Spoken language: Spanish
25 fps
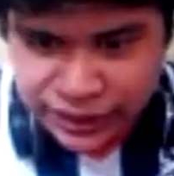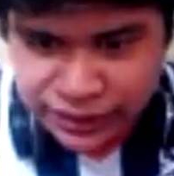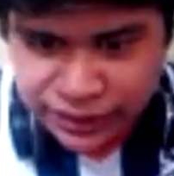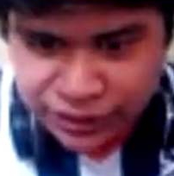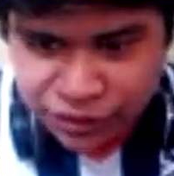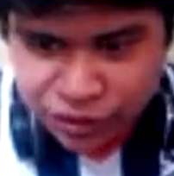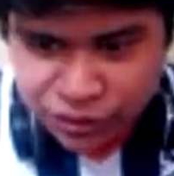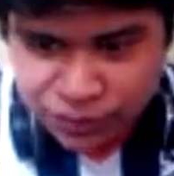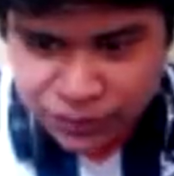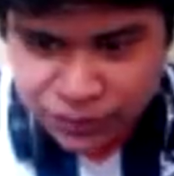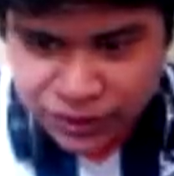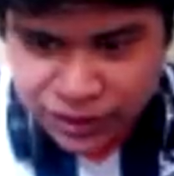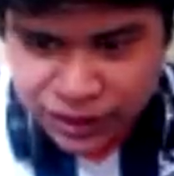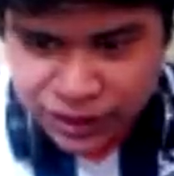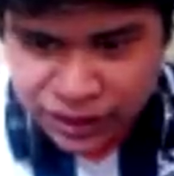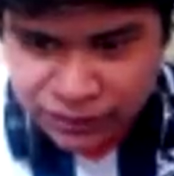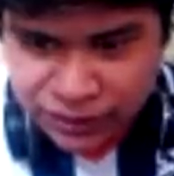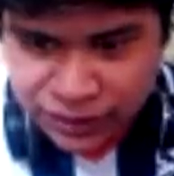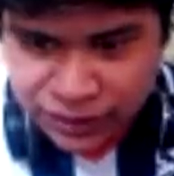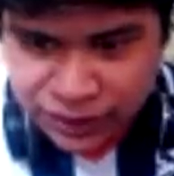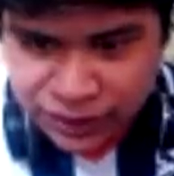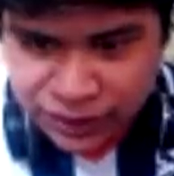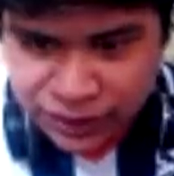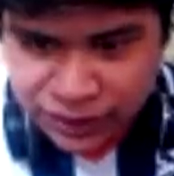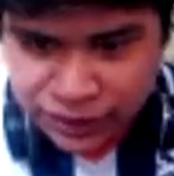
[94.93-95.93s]

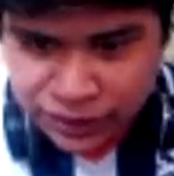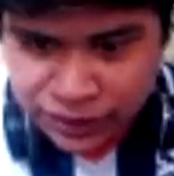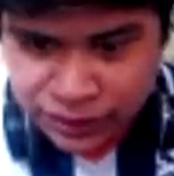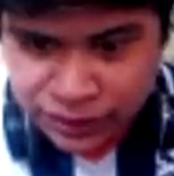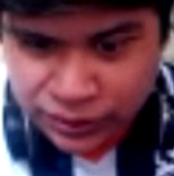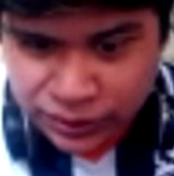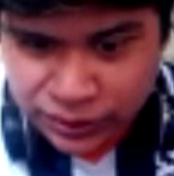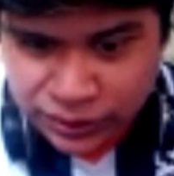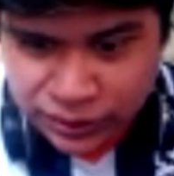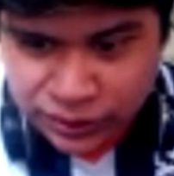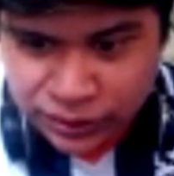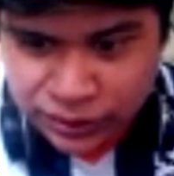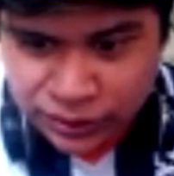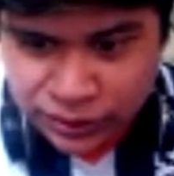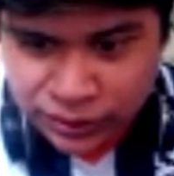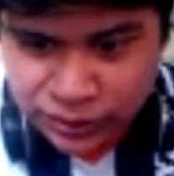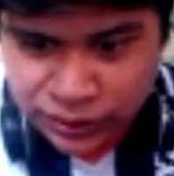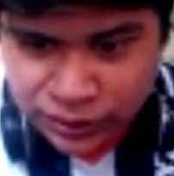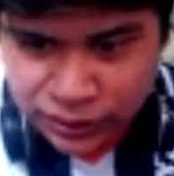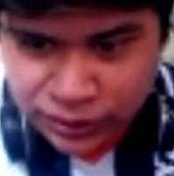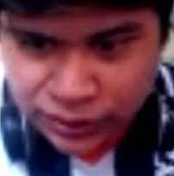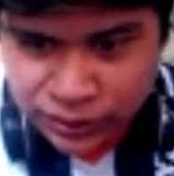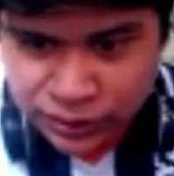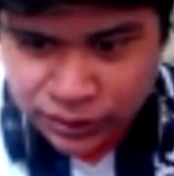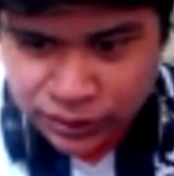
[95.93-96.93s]
recomendable...
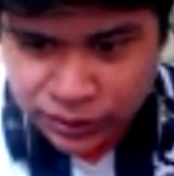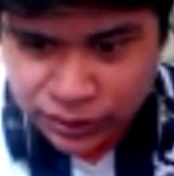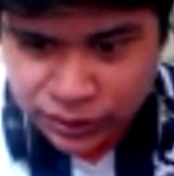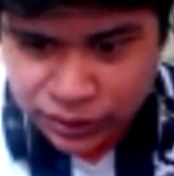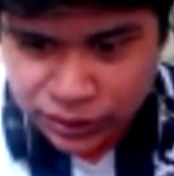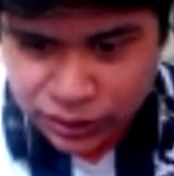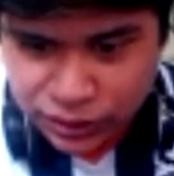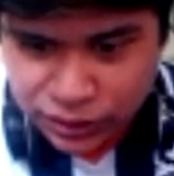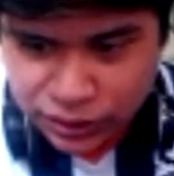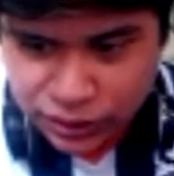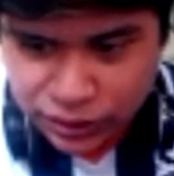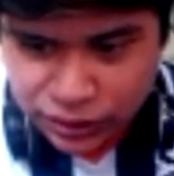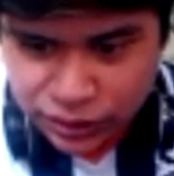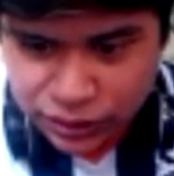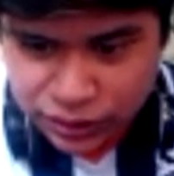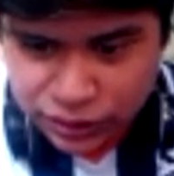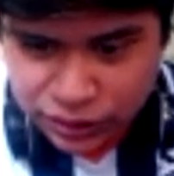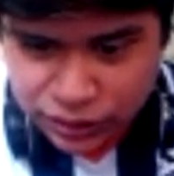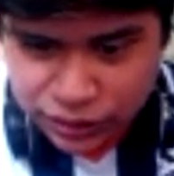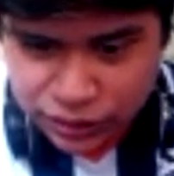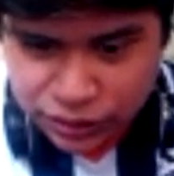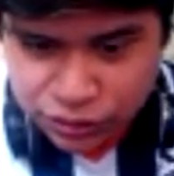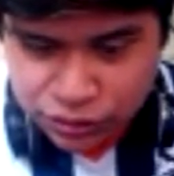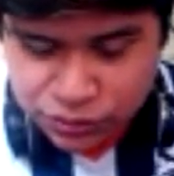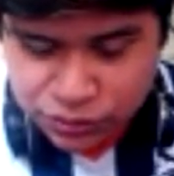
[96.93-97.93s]
Eh,
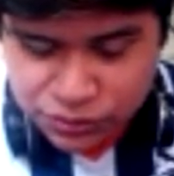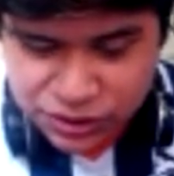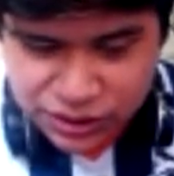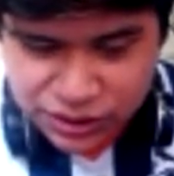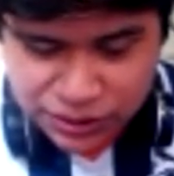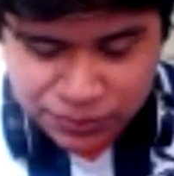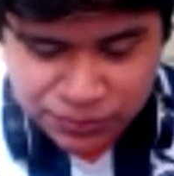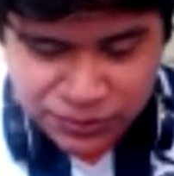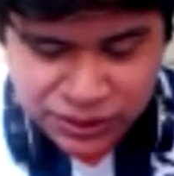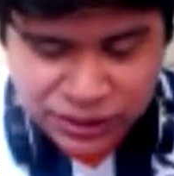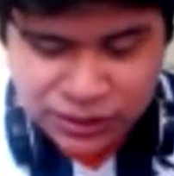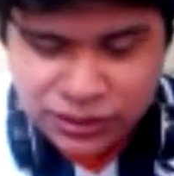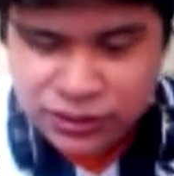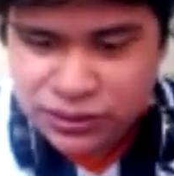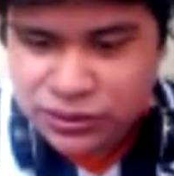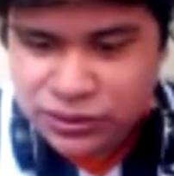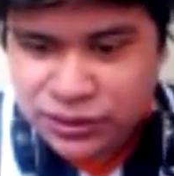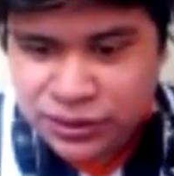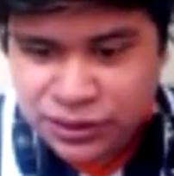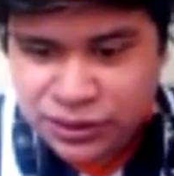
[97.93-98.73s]
¿Cómo se llama? Es